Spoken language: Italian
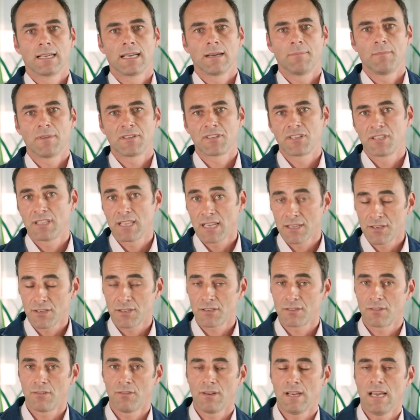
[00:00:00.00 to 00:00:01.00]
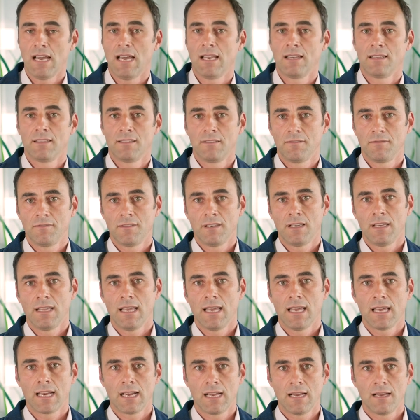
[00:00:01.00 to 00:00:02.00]
capacità gestionali di
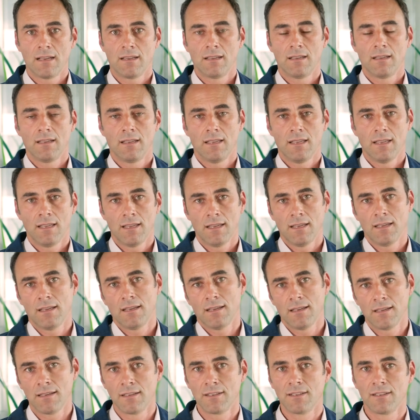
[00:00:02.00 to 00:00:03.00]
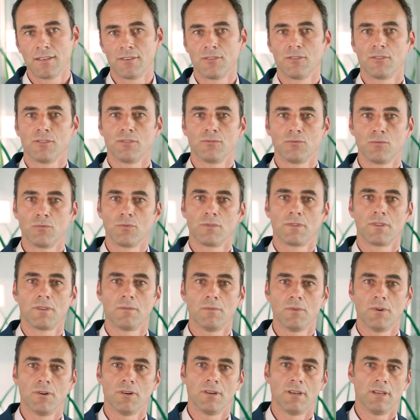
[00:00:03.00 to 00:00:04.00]
filiera e non
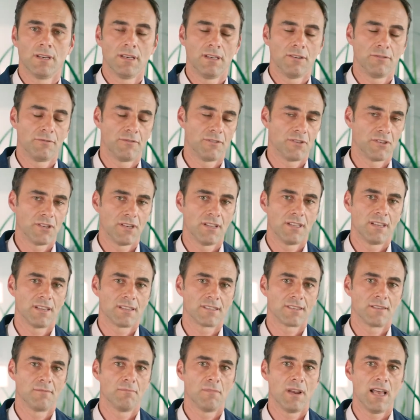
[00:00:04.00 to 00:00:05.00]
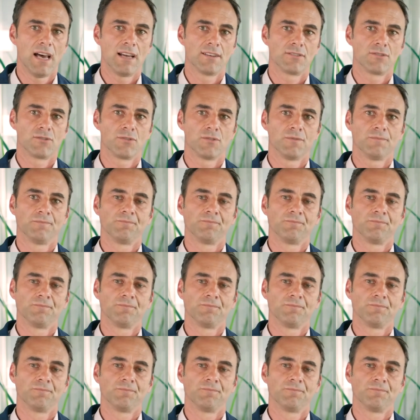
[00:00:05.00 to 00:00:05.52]
ultimo le officine di assemblaggio.